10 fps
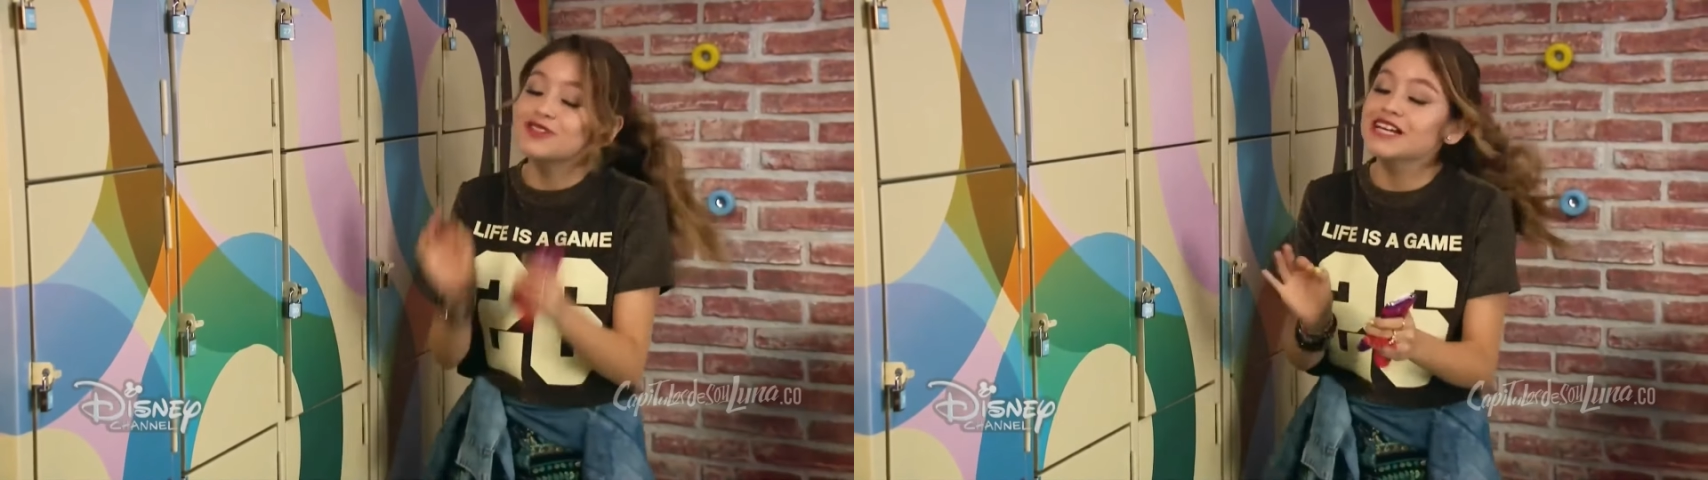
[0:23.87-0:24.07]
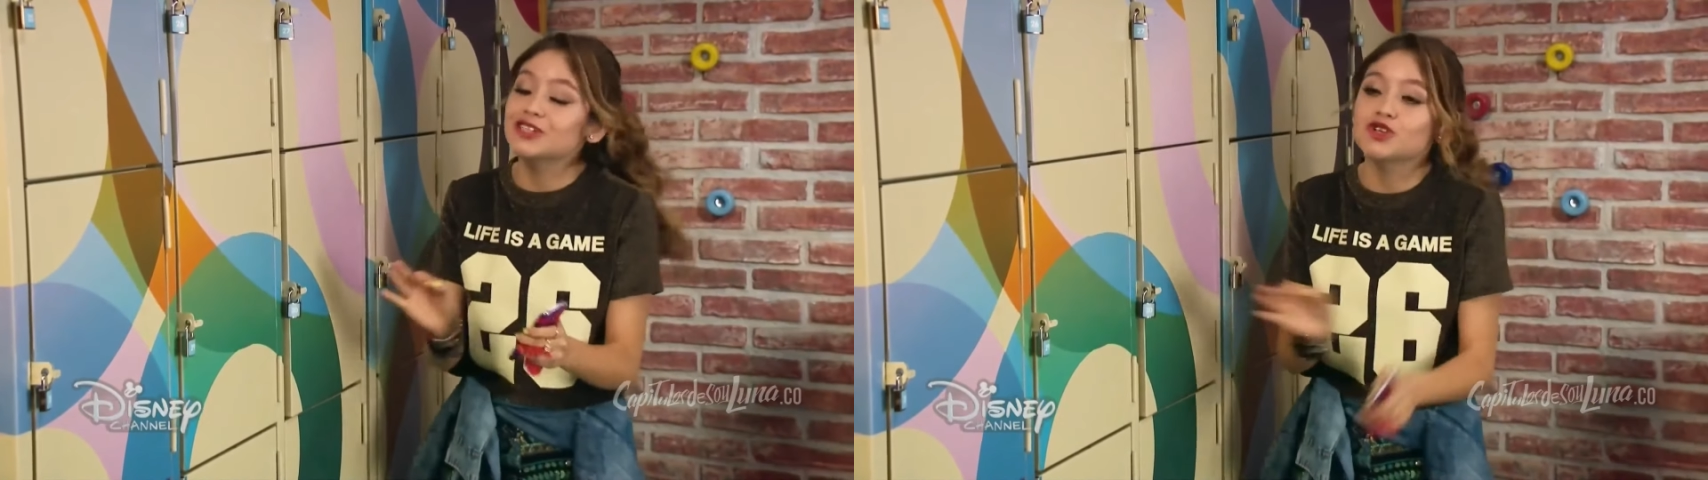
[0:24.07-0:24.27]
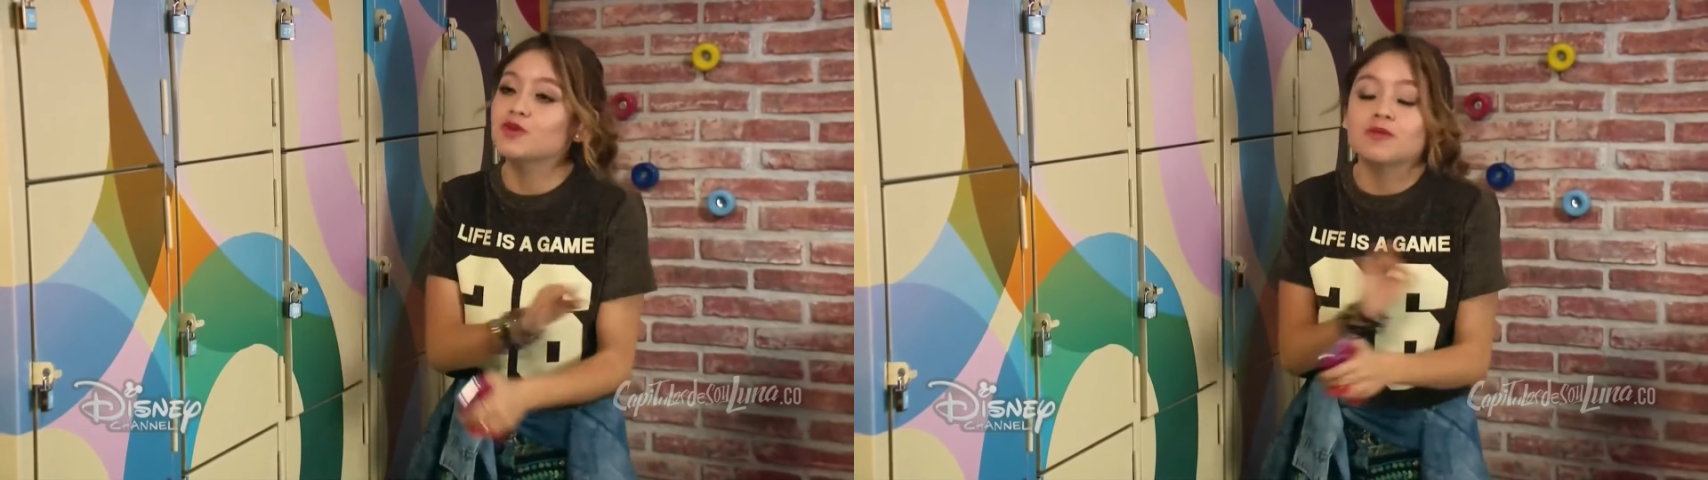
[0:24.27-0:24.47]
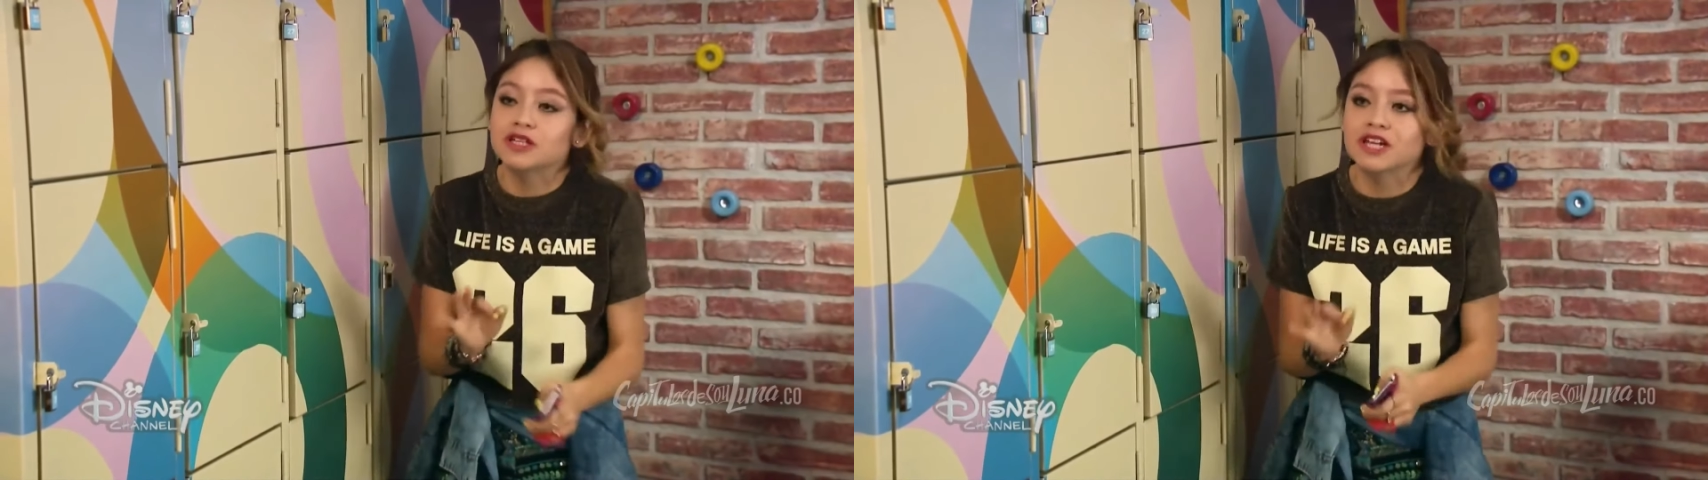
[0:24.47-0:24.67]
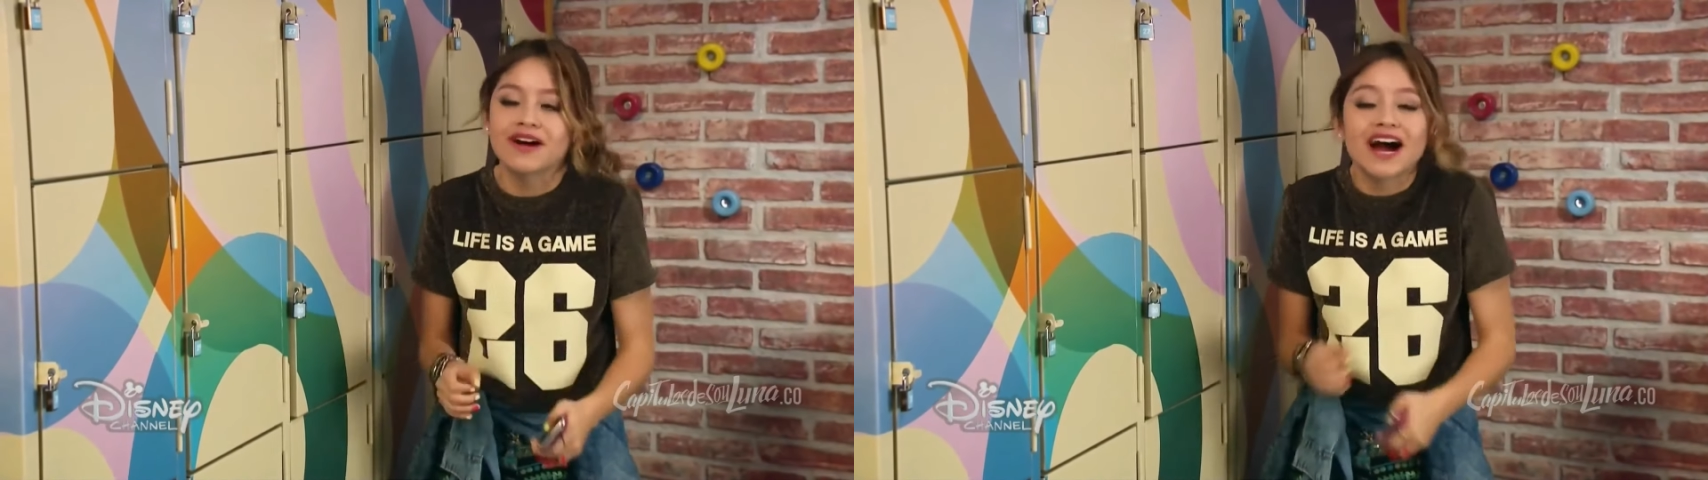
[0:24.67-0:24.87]
estos días todos
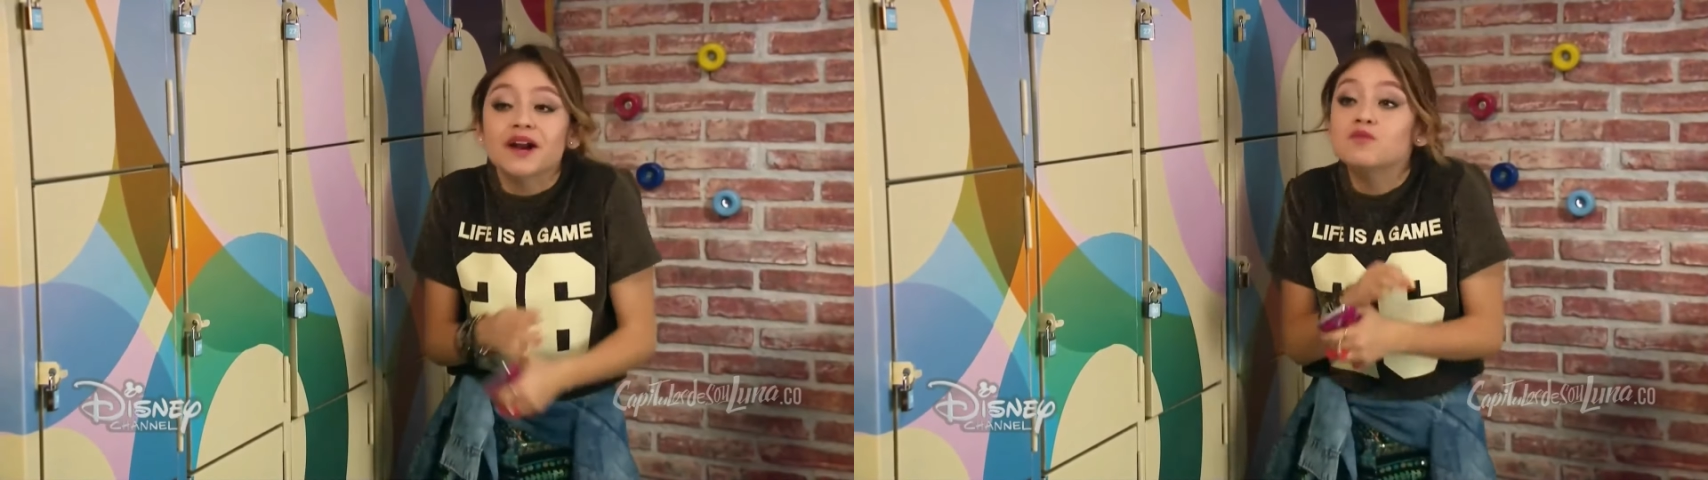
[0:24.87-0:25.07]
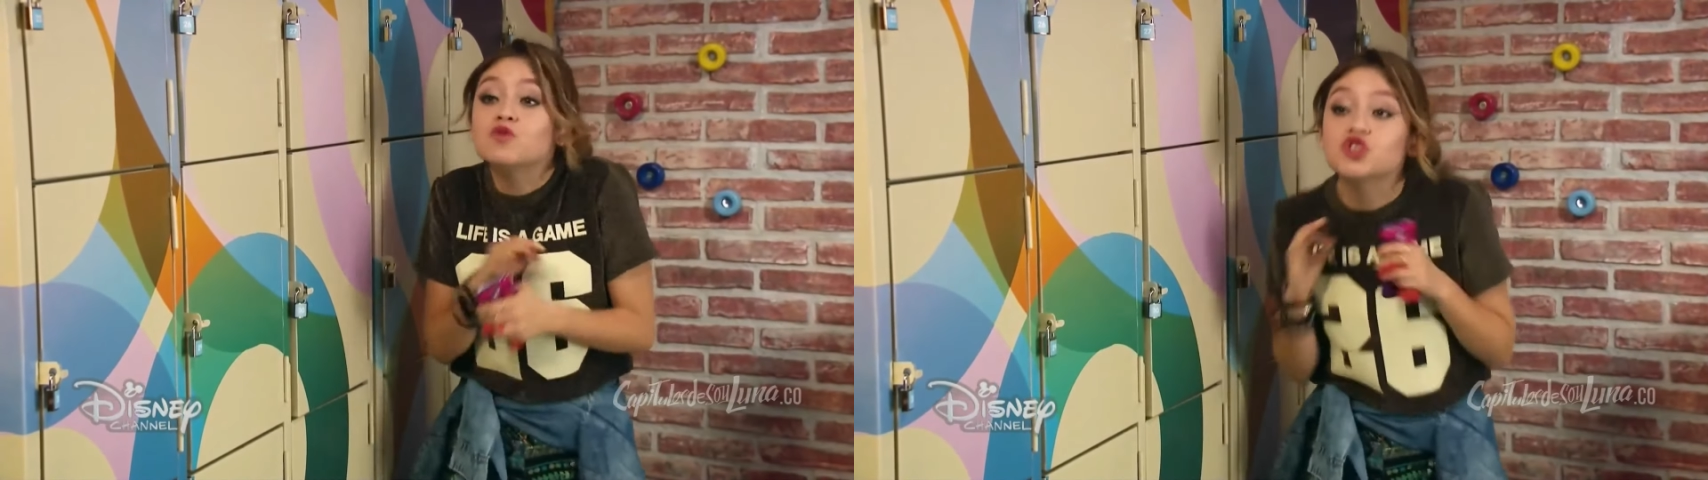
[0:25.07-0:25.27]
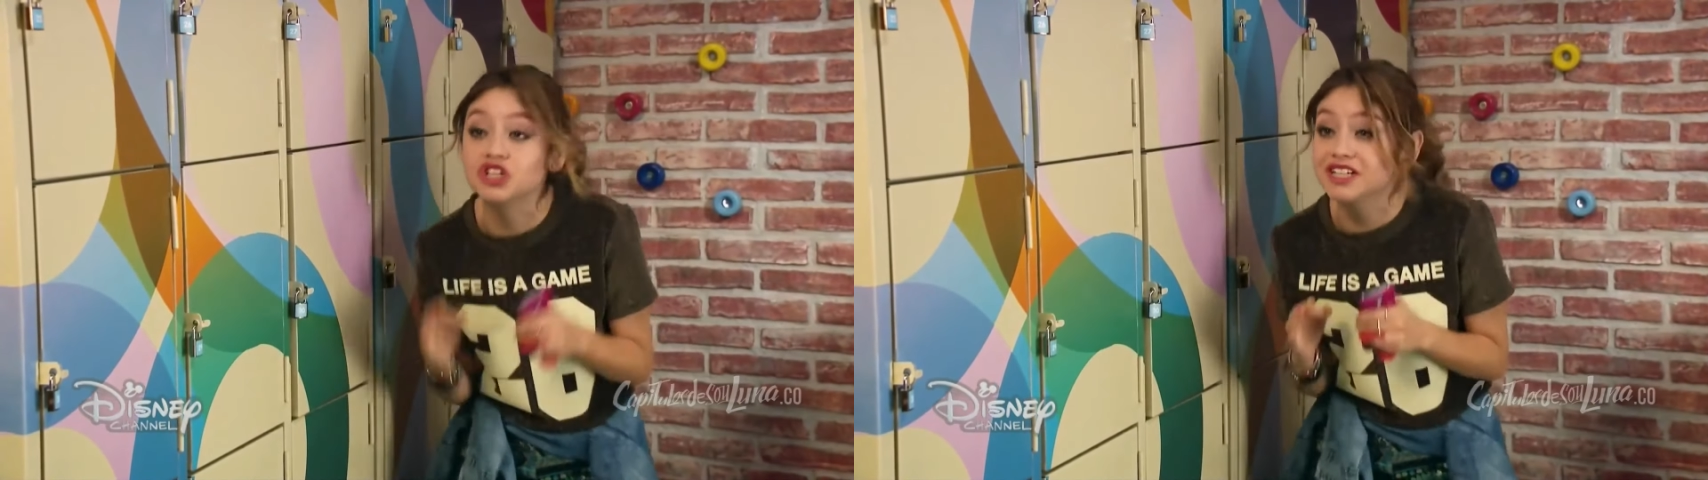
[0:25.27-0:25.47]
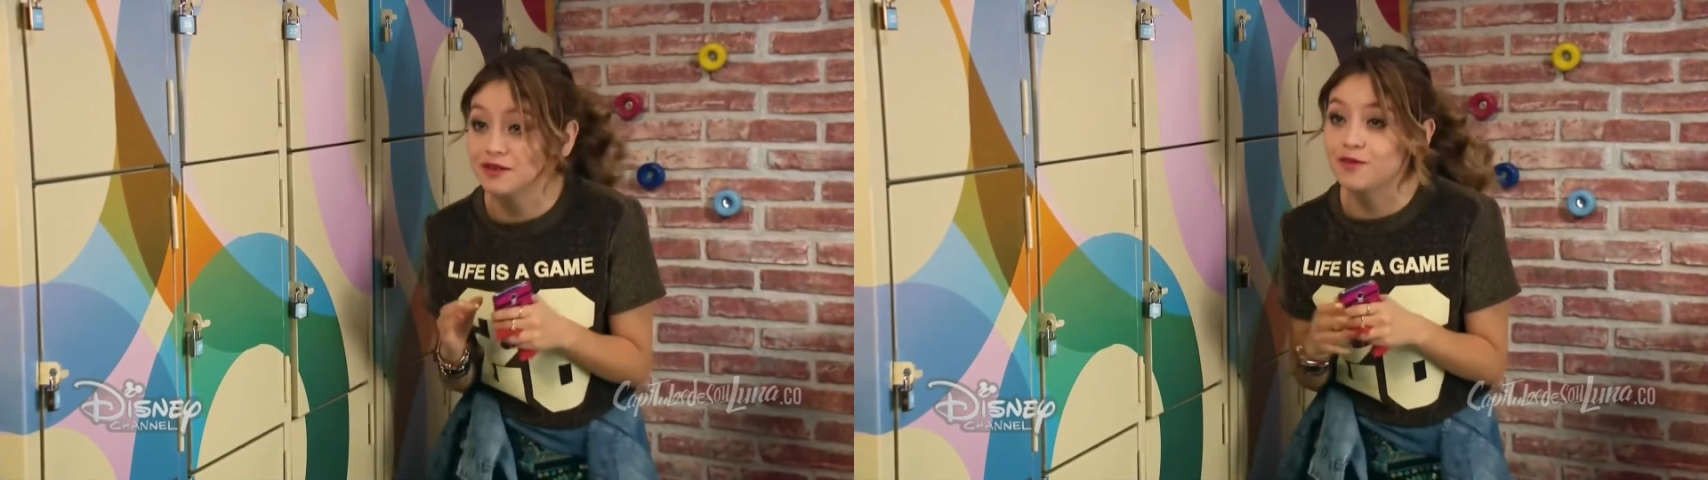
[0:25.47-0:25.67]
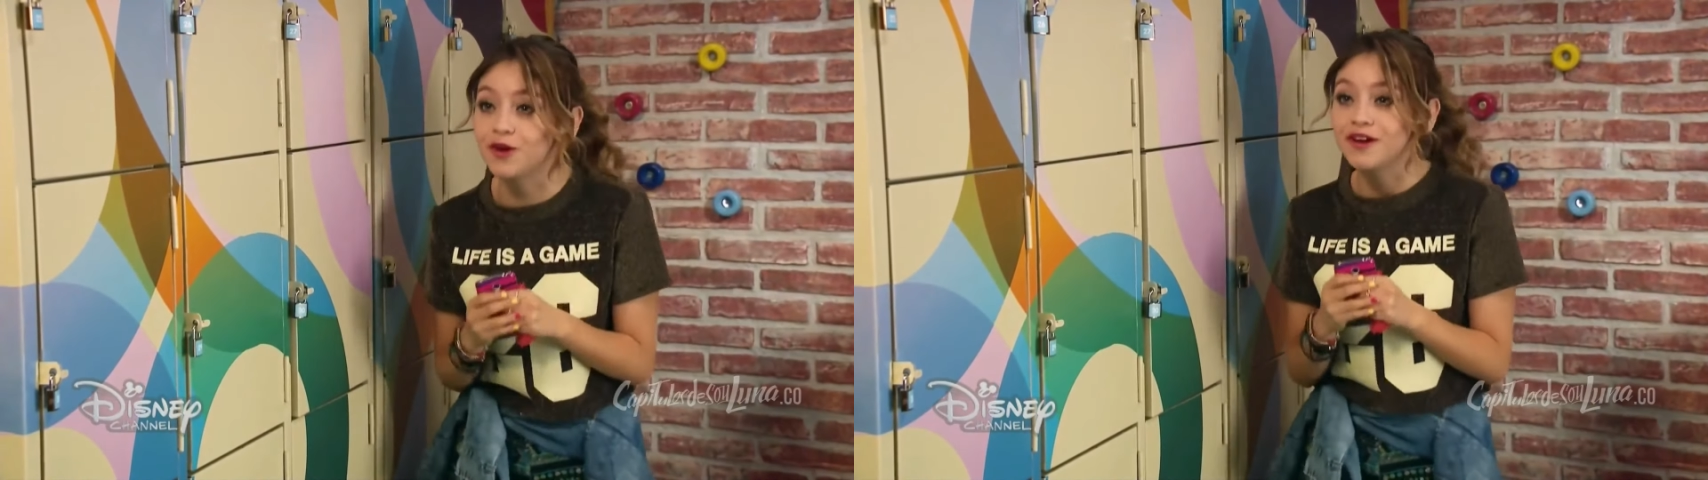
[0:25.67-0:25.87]
vamos a trabajar
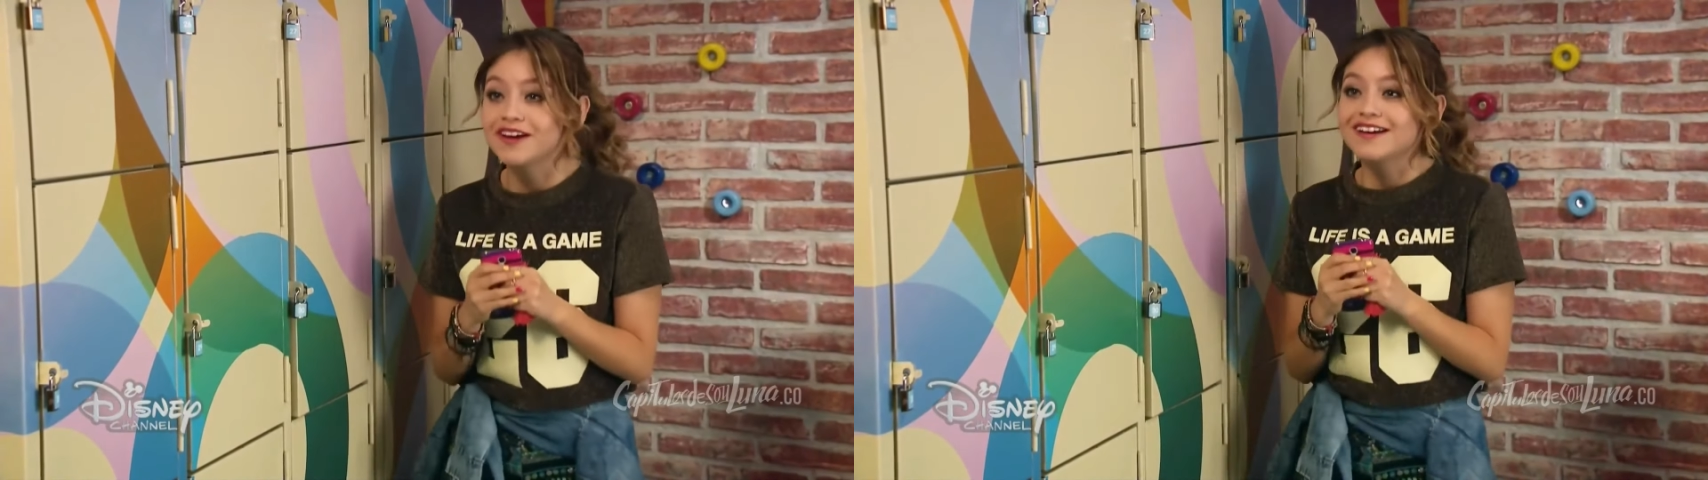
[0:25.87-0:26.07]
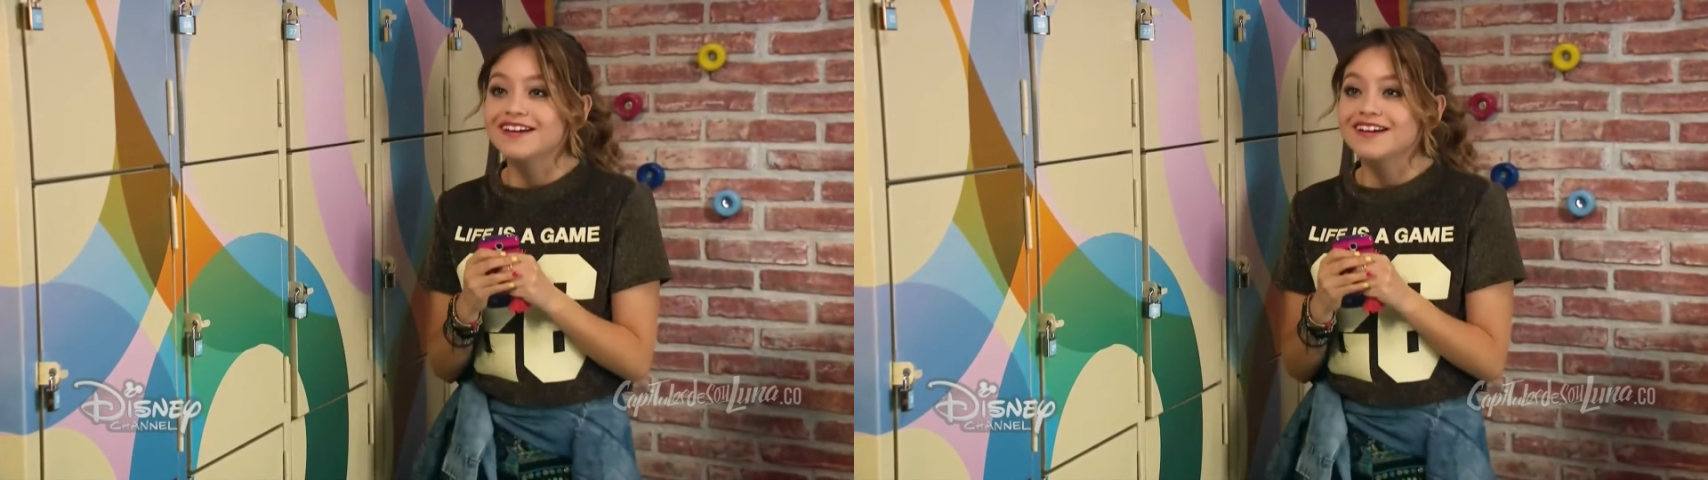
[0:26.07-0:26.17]
muchísimo.